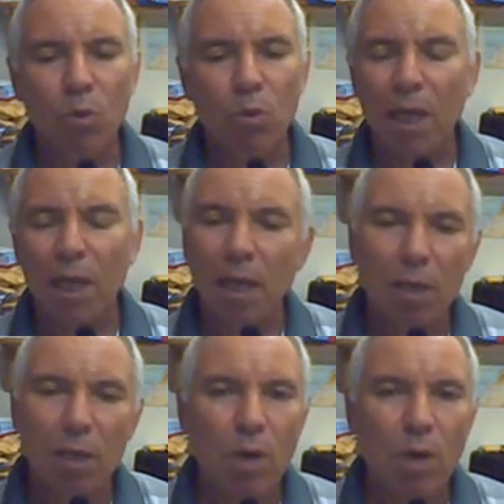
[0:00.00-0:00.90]
ونضع
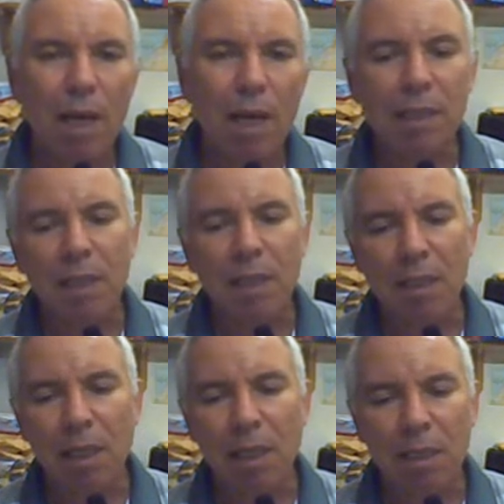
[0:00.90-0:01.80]
السؤال
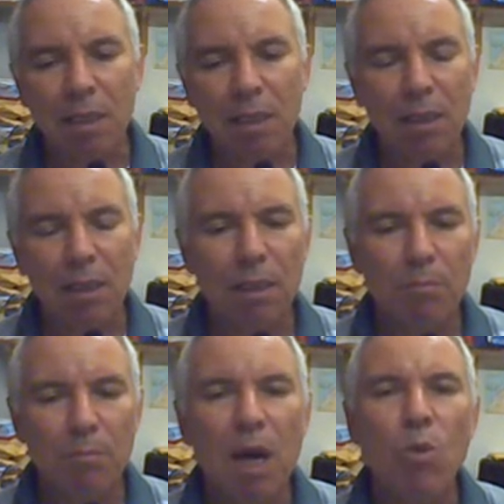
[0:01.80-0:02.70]
التالي كذلك
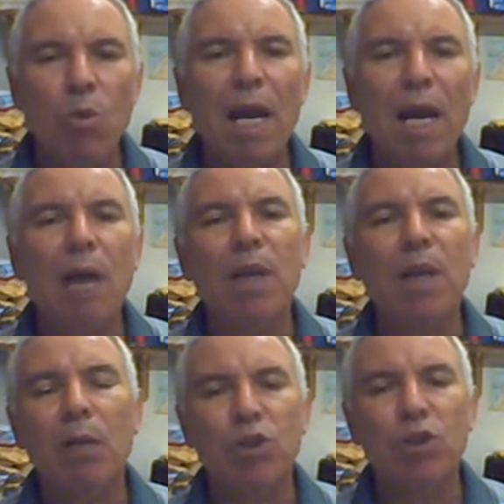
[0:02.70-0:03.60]
ما هو العامل
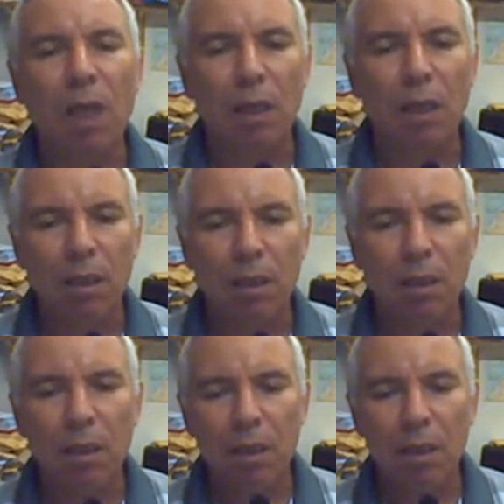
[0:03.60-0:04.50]
المشترك
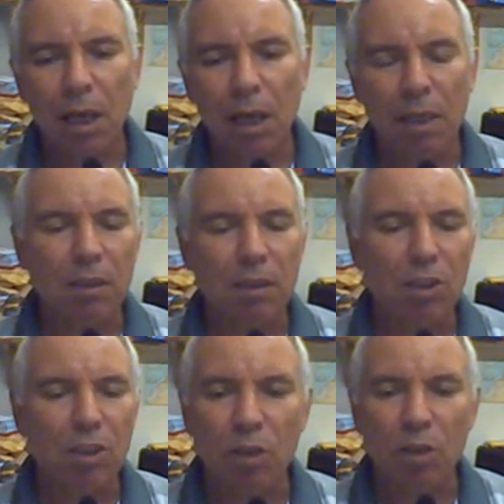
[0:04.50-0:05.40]
التي
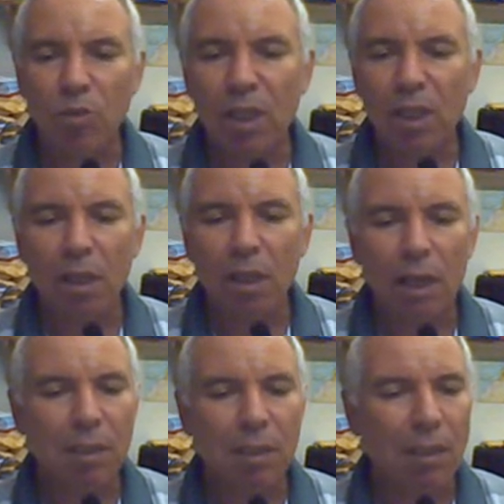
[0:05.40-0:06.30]
تشترك فيه
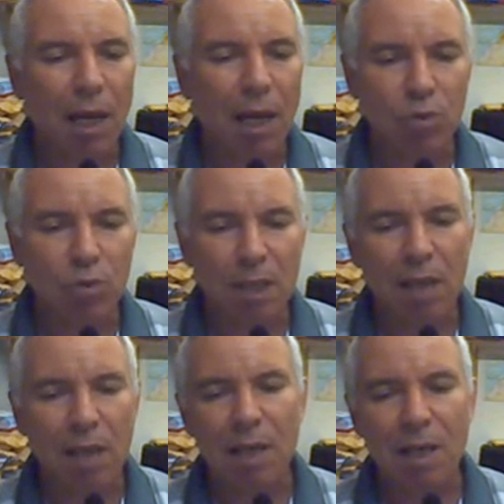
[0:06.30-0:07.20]
هذه
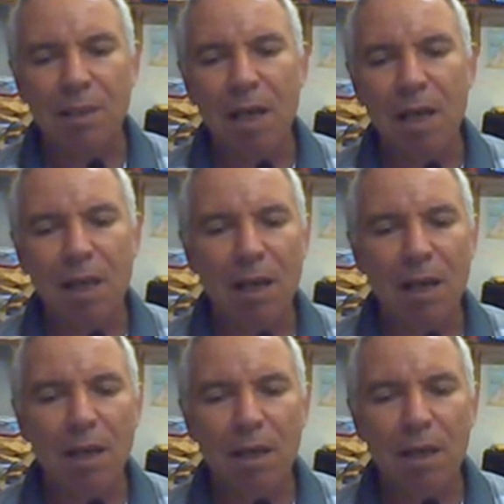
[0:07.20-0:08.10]
الجزيئات الثلاثة
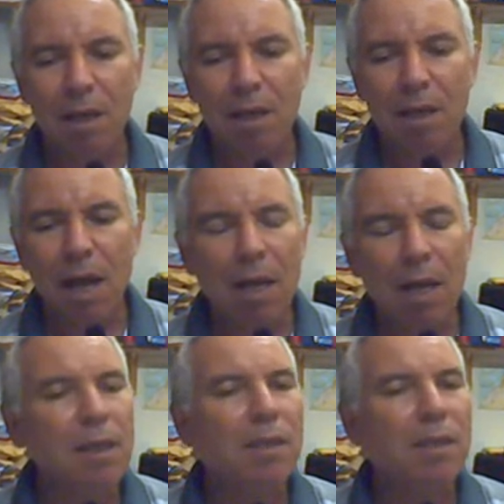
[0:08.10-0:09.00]
هل
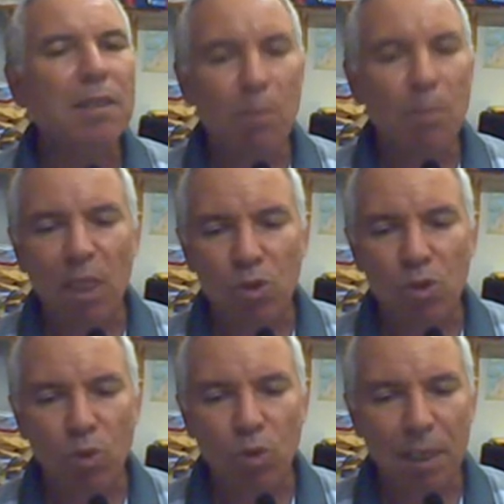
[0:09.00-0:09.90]
هي تنتمي إلى
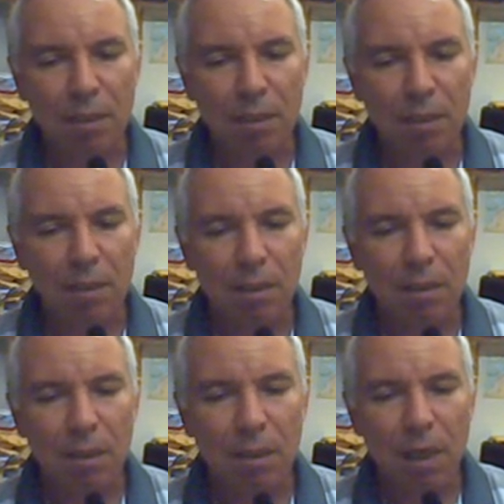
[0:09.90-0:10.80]
السكريات؟
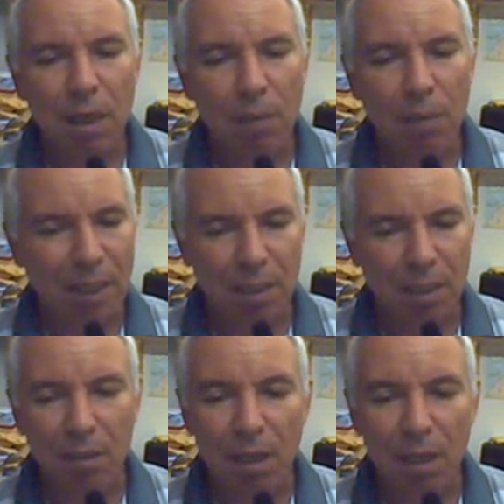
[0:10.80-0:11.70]

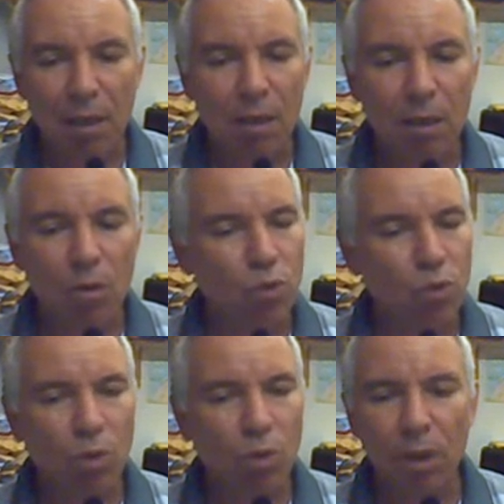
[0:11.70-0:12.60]
appartient-elle au
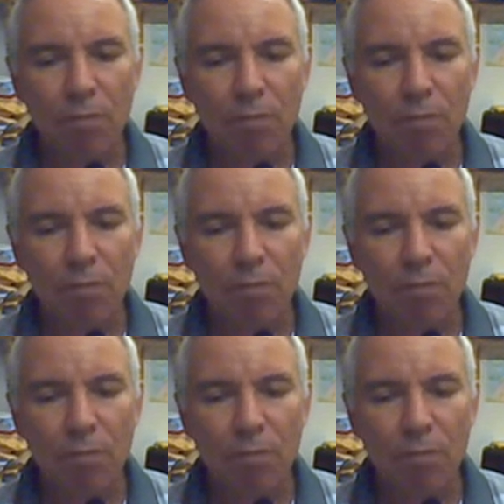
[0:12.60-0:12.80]
sucre